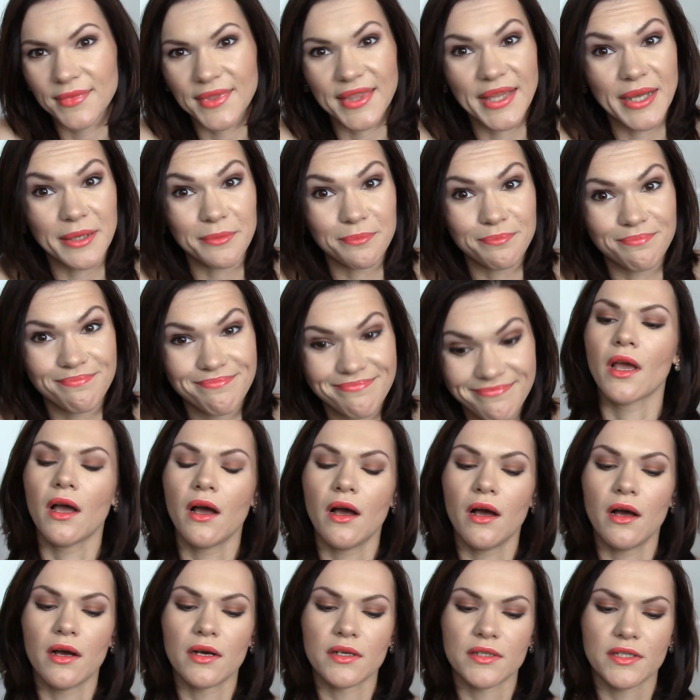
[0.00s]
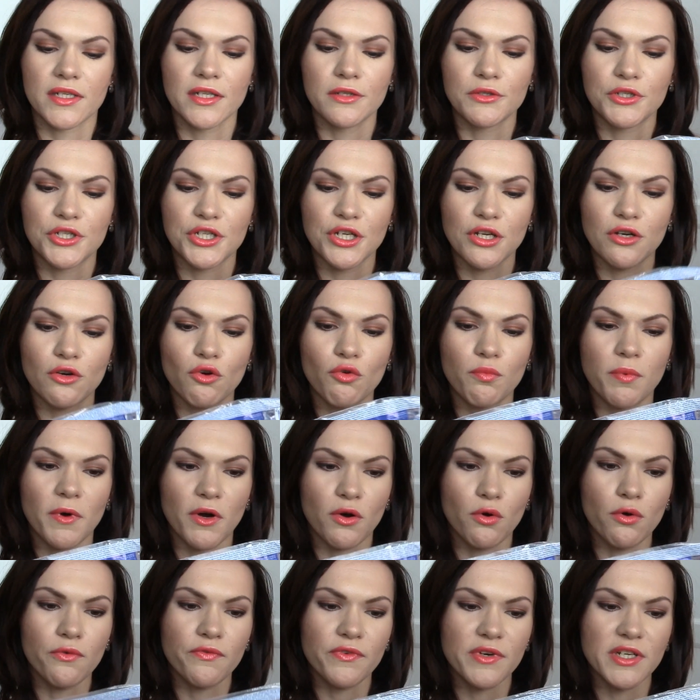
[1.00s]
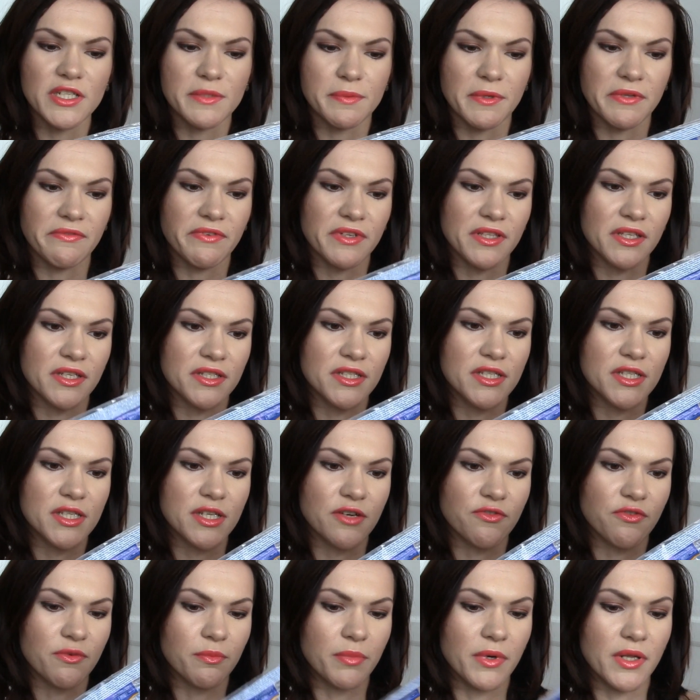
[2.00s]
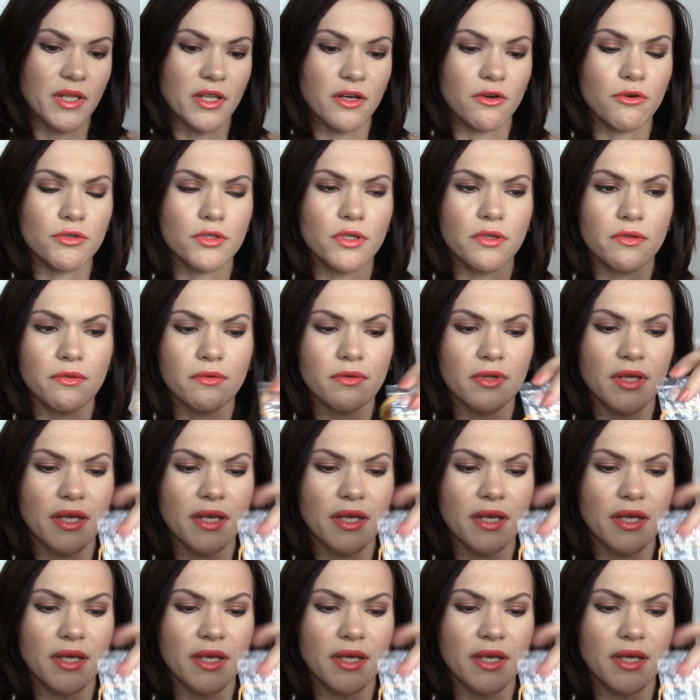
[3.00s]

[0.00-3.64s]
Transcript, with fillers: Да. Следующая упаковка из-под ватных дисков Белла Cotton.